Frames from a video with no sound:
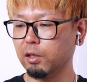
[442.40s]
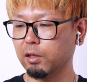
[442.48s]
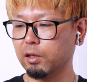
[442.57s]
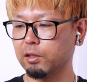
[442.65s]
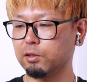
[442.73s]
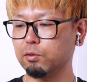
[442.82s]

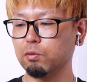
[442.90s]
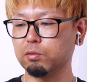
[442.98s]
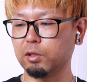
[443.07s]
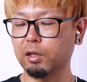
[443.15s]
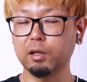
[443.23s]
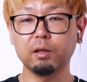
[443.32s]
えー、すご
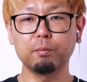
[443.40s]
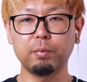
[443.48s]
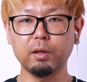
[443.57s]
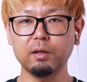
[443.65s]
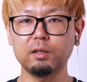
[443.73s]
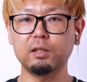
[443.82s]
くね
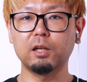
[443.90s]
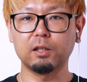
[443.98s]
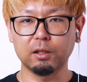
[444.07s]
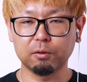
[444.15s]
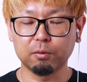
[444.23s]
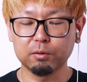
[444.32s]
便利だ
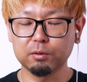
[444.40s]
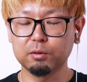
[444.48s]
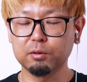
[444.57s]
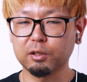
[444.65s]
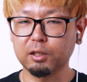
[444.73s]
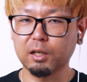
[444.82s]
なという
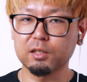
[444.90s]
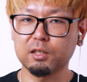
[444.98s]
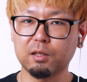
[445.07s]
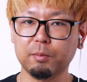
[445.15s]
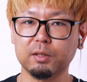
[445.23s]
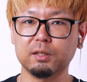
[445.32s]
ふうに感じ
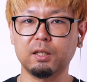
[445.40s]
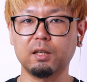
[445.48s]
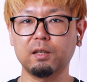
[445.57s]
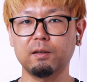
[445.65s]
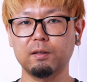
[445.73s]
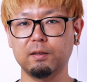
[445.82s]
てますね。
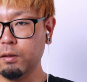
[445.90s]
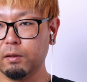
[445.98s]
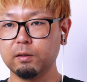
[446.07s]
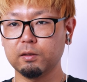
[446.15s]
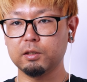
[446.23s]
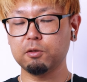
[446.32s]

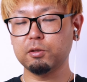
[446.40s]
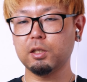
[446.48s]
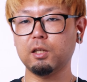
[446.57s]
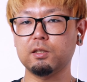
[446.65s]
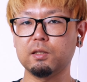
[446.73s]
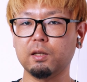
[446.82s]
そして
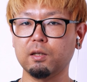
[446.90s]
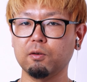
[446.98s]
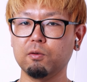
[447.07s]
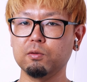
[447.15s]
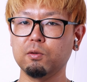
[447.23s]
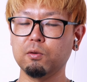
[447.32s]
ですね、
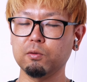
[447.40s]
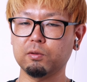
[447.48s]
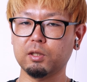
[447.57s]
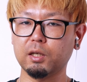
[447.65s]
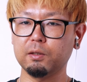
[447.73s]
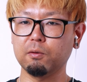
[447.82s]
この本
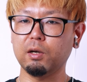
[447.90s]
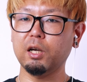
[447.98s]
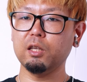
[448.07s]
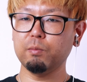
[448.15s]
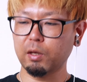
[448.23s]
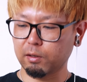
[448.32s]
体の
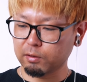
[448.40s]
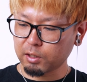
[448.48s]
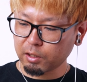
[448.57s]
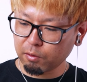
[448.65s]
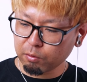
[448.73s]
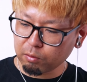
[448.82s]
背面、
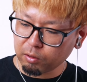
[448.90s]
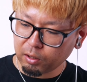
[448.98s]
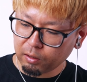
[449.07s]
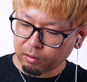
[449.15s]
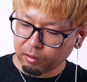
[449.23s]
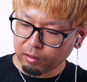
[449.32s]
先ほど
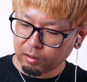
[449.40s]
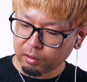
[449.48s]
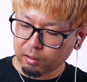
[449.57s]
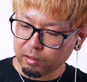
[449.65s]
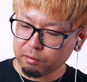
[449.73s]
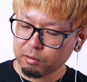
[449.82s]
ね、
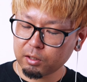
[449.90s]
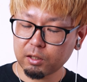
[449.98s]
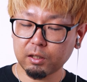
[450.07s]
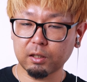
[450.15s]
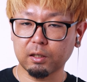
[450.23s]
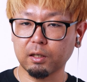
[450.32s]
えー、
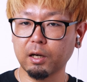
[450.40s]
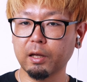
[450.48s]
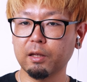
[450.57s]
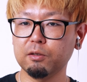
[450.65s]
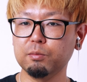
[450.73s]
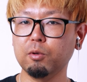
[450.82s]
LED
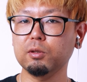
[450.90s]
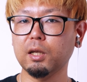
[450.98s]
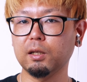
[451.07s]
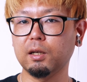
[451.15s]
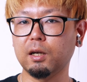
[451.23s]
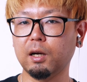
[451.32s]
変える
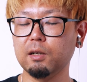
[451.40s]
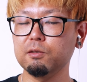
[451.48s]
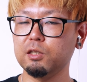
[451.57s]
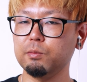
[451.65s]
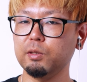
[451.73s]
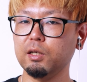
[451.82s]
ボタンが、
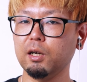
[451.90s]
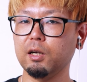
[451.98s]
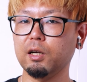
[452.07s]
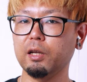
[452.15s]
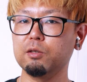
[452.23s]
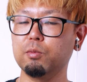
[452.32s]
RGB
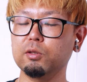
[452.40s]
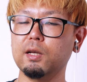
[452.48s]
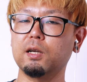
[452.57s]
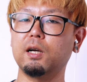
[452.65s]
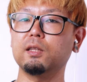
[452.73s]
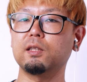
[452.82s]
カラー変える
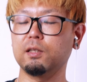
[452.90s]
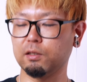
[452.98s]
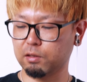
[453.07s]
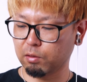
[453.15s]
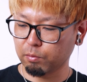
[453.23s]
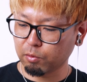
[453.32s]
ボタンがあったんで
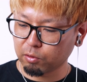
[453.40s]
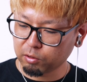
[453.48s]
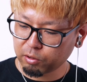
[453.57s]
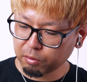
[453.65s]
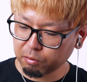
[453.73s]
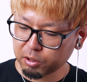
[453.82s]
すけども、
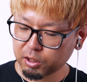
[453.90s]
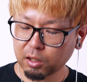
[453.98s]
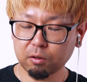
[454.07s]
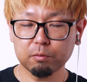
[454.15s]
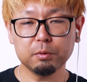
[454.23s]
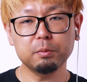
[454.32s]
それの下
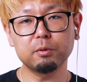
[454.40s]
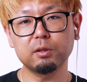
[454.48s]
の部分